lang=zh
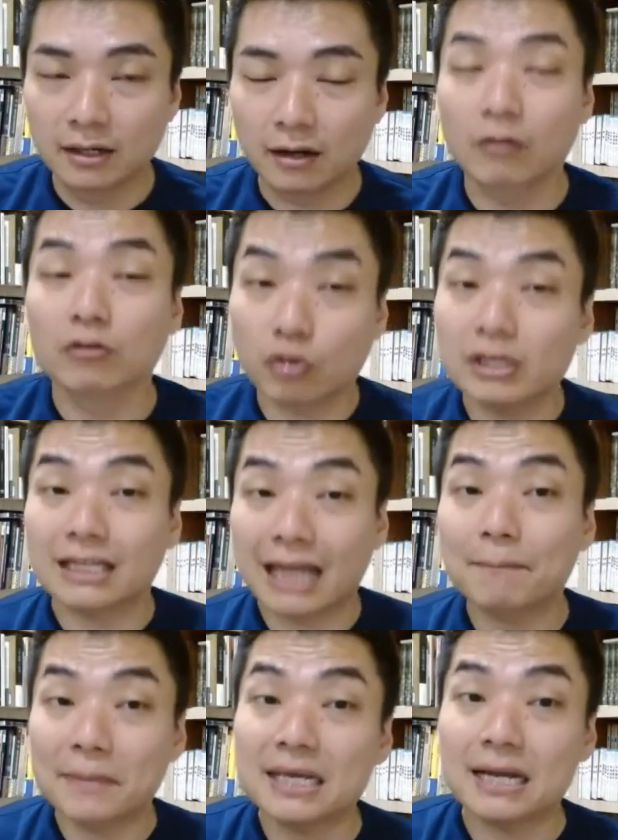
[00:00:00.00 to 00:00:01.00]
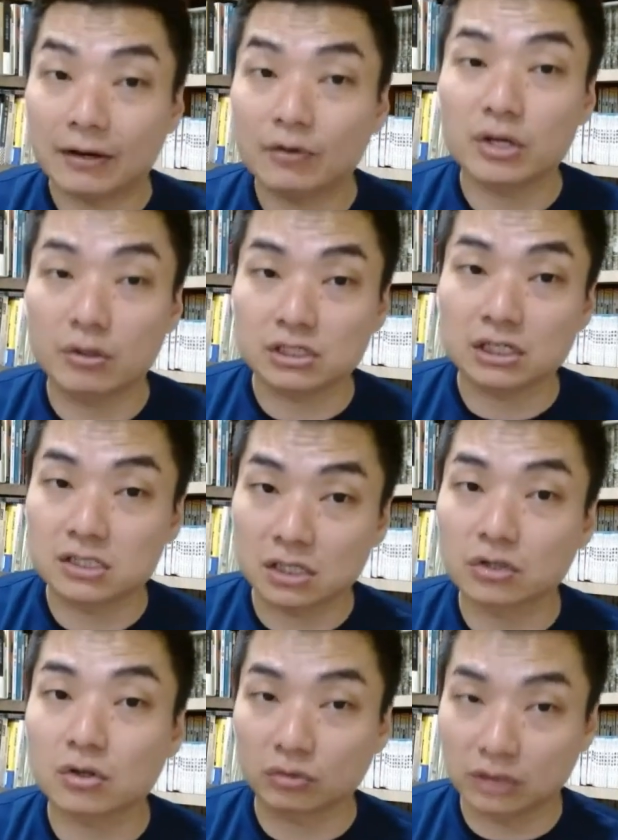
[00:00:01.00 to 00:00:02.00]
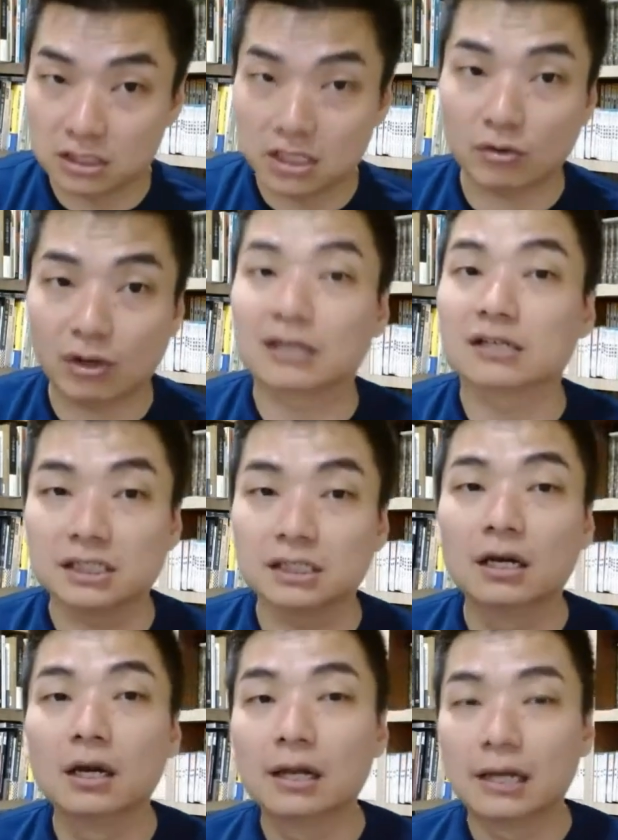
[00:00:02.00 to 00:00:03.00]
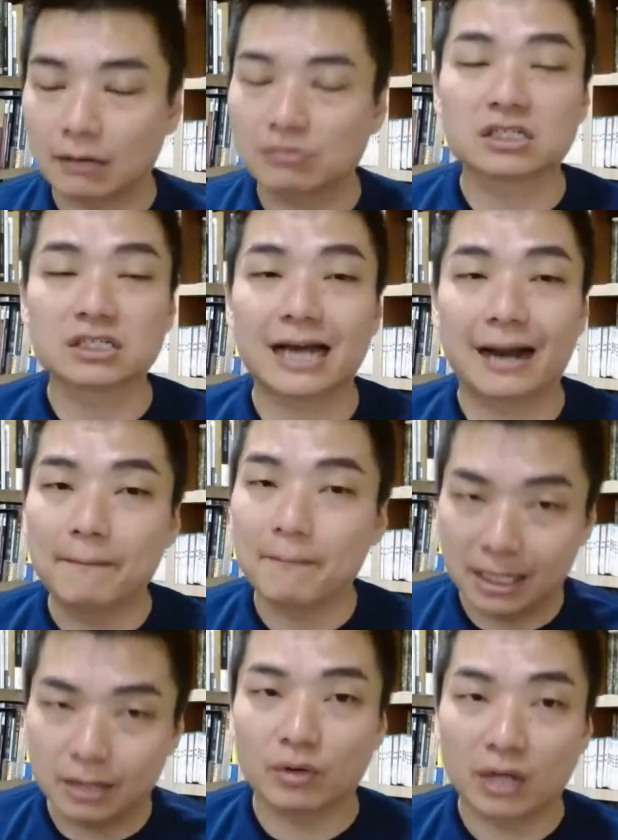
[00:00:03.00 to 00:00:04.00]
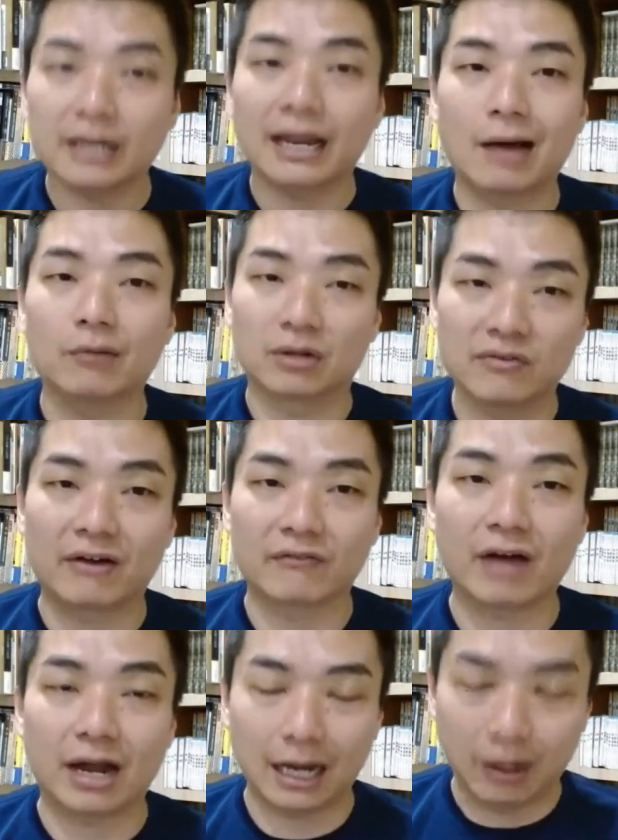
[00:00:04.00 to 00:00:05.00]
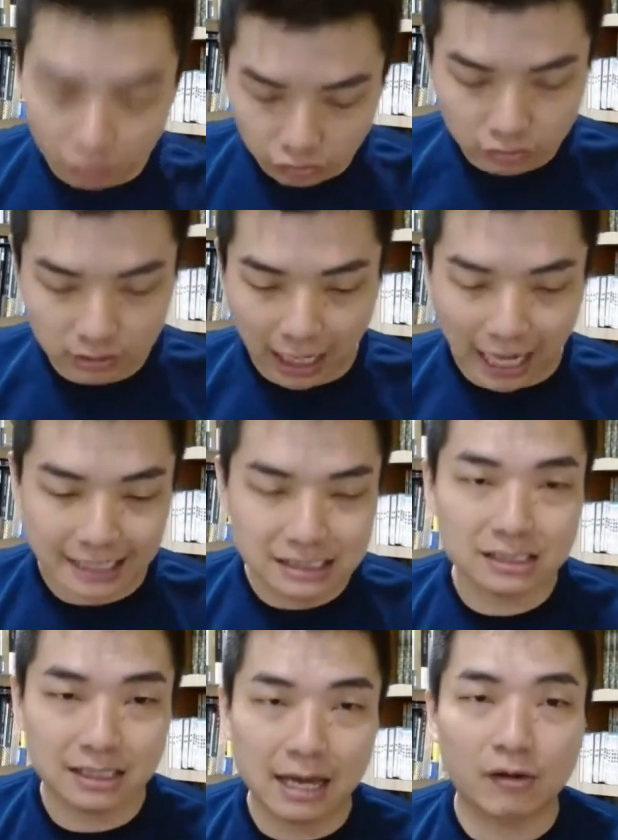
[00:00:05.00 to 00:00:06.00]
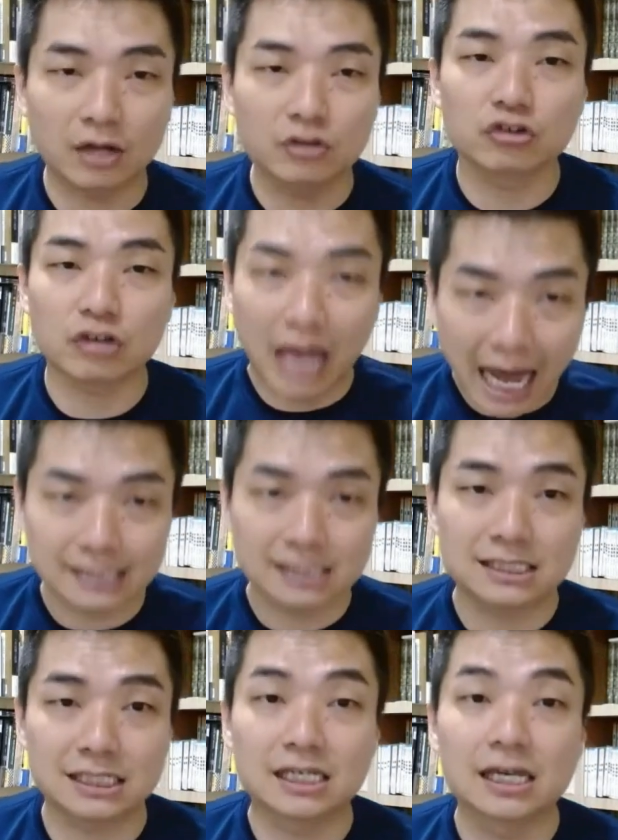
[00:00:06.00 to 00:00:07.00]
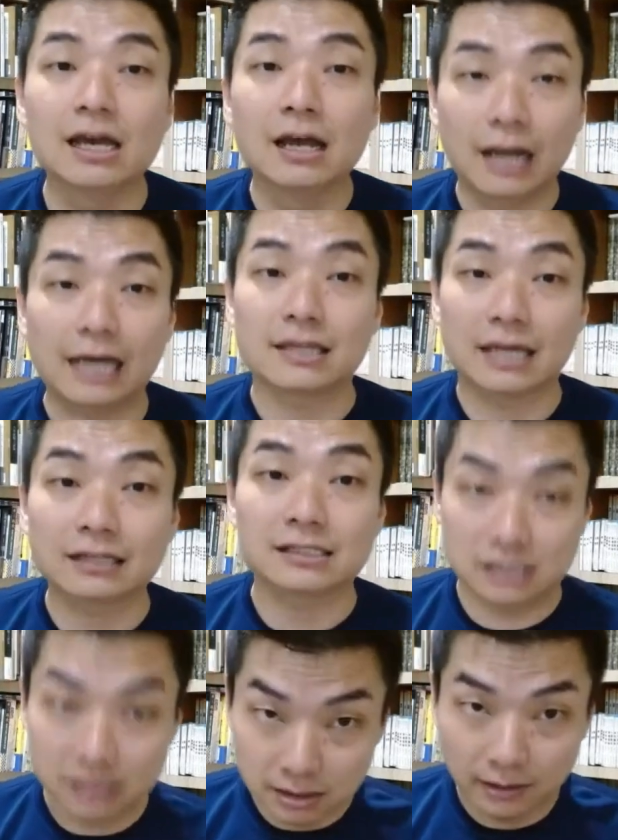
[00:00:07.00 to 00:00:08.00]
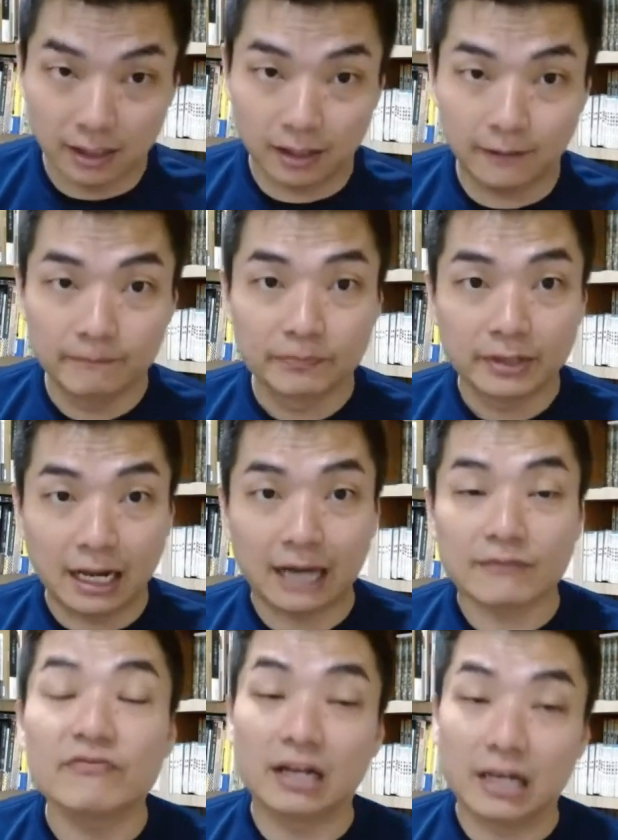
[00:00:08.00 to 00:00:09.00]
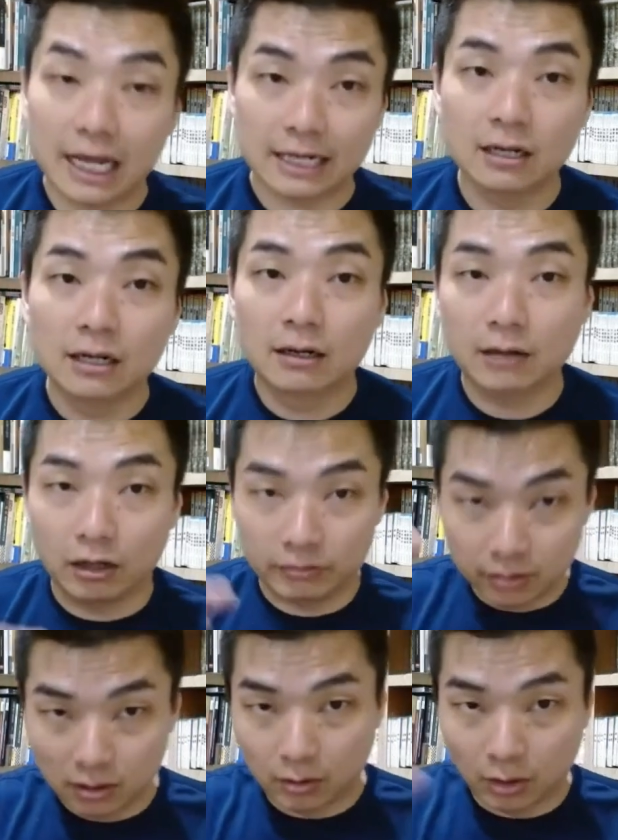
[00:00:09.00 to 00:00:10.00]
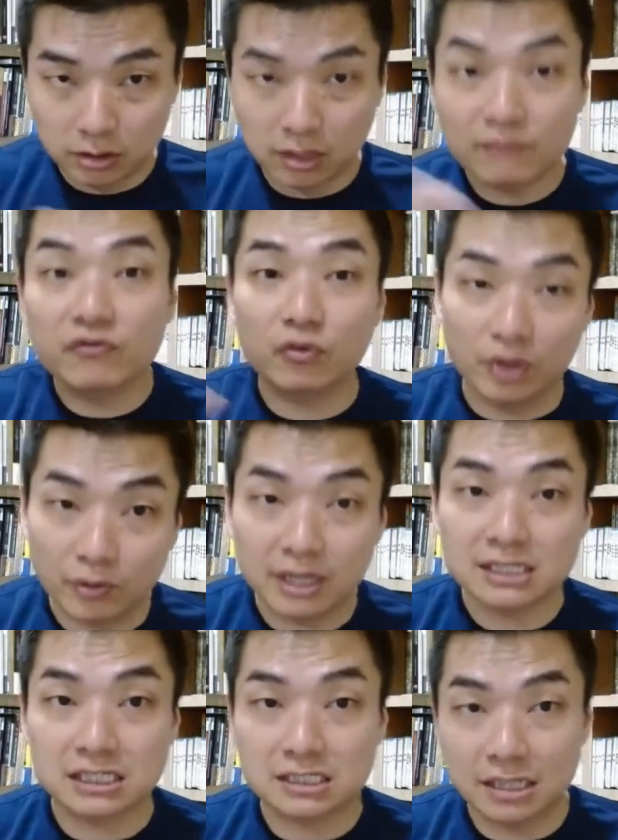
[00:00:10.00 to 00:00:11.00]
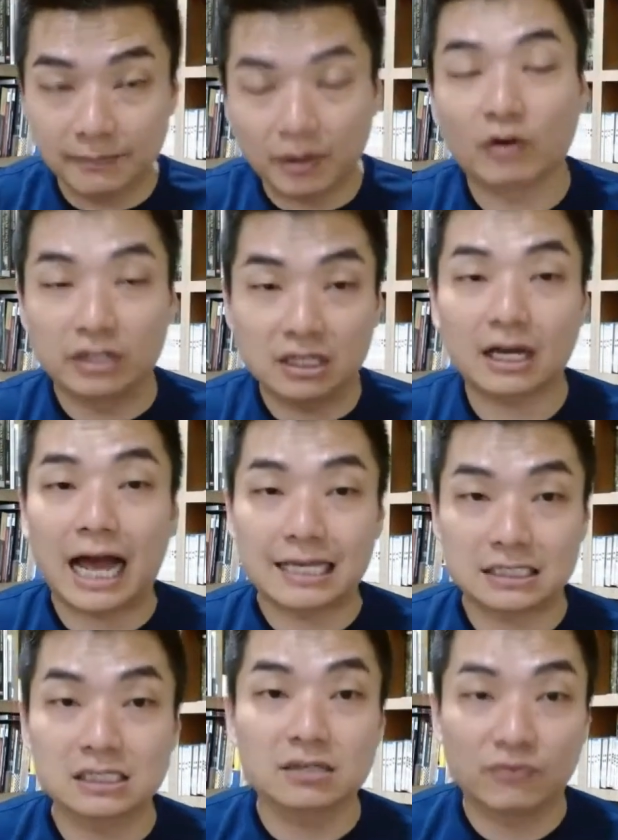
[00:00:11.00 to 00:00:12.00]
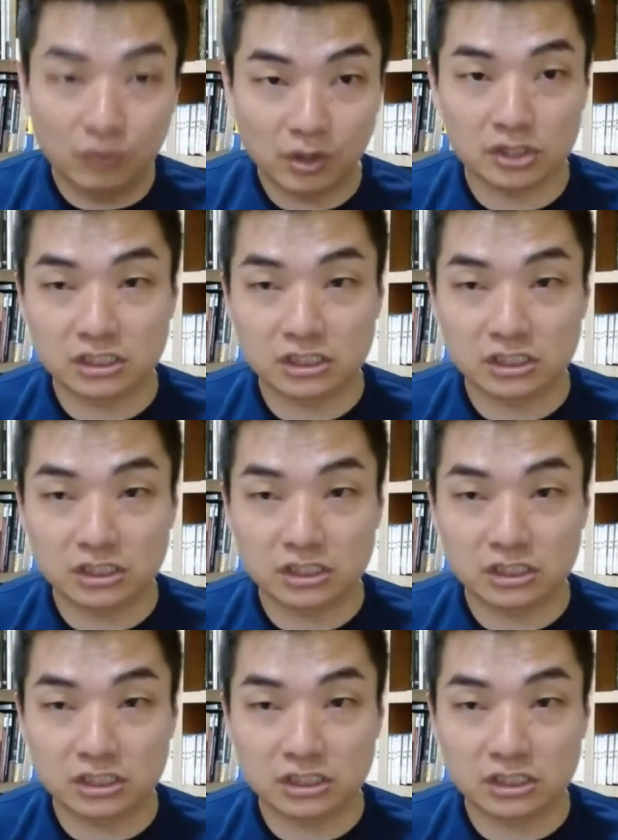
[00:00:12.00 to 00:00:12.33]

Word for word: 好，所以它必然会有这个阵痛的阶段。可是老实讲，没有更好的方法了哦，还是要根据 IC 来这样子呃来分类啊。政府有一个 system 哦，你这个 IC 是符